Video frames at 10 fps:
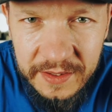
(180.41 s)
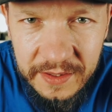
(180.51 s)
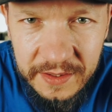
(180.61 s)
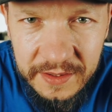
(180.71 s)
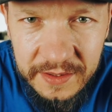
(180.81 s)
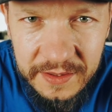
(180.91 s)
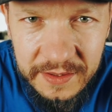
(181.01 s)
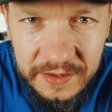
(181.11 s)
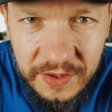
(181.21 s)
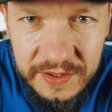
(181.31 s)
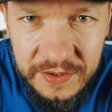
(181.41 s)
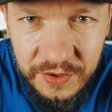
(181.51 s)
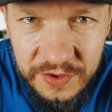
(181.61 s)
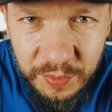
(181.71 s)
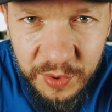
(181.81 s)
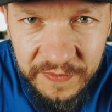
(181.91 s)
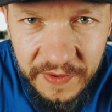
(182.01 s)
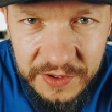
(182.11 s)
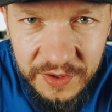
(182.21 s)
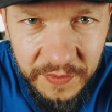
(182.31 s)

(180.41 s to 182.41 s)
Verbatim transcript: E, to jest coś, co prowadzi do